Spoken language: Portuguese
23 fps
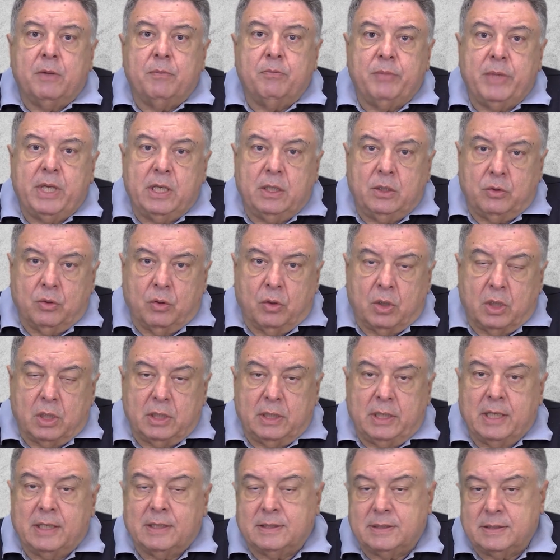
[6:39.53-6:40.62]

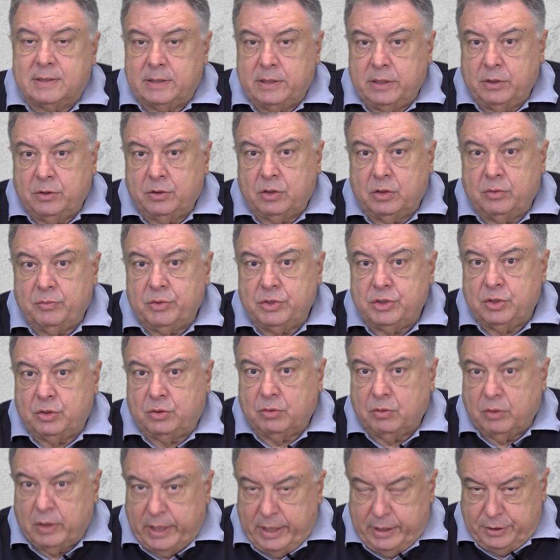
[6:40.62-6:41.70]
melhor da síndrome de
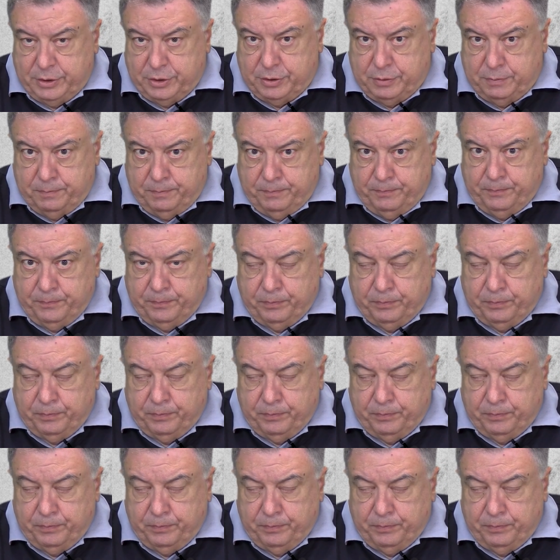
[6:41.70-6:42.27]
Tourette.